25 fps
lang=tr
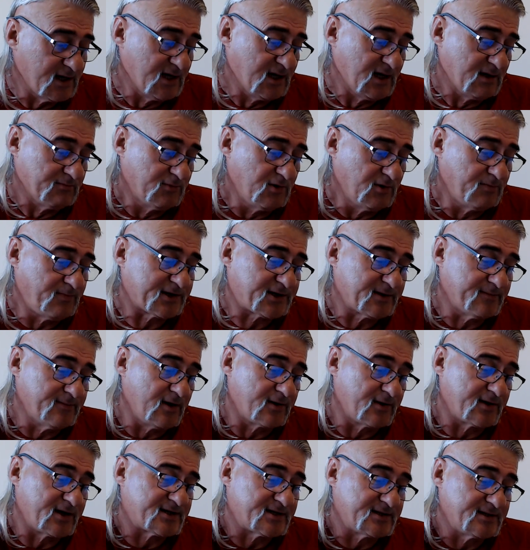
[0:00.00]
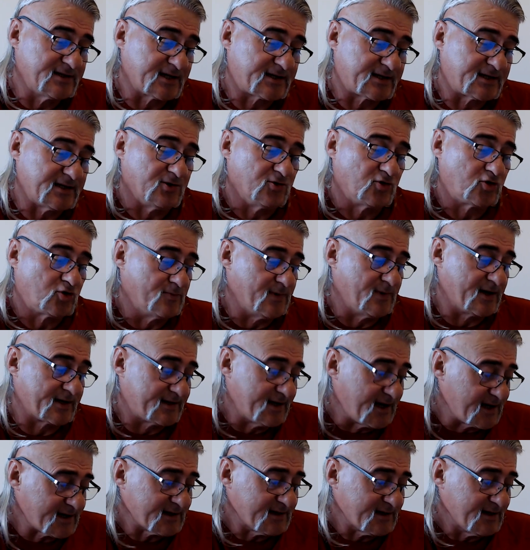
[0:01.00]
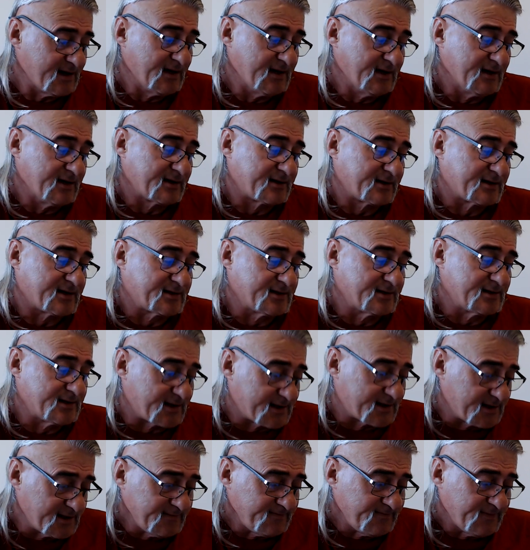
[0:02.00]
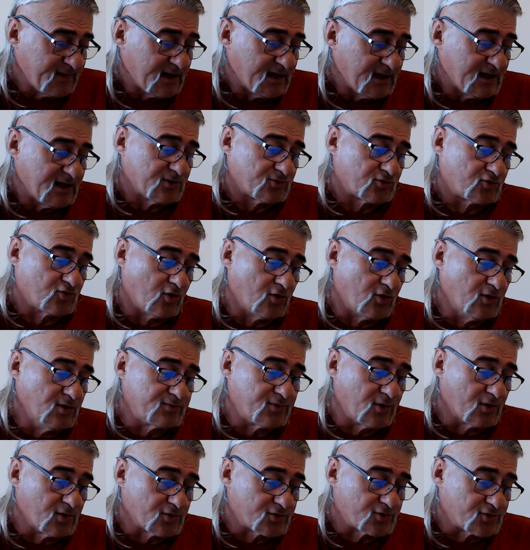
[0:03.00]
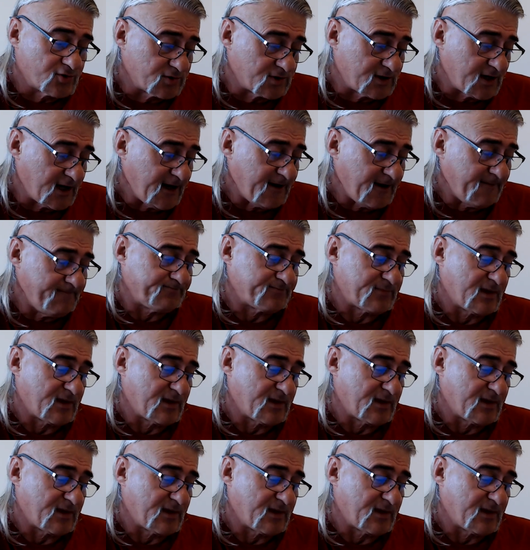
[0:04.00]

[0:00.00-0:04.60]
Bu batı bölgesindeki hükümetler kadınların doğum konusunda